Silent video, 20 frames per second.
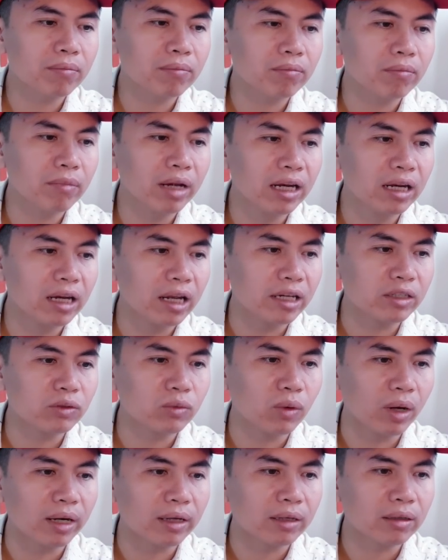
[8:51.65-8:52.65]
biên lợi
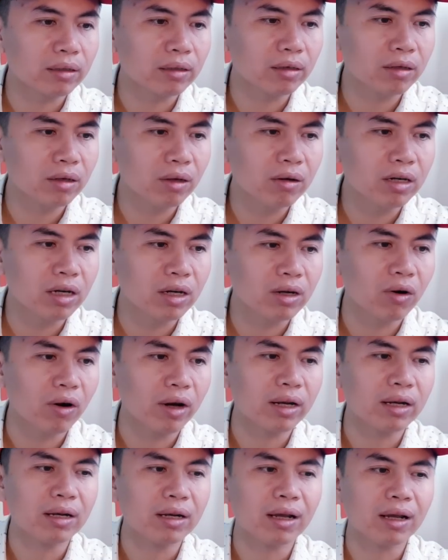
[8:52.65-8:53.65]
nhuận nó được
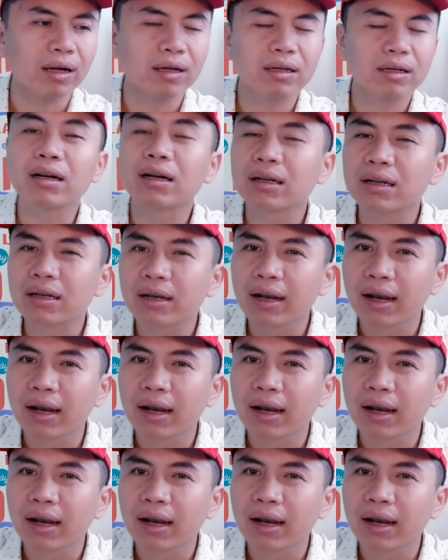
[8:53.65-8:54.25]
gọi là cực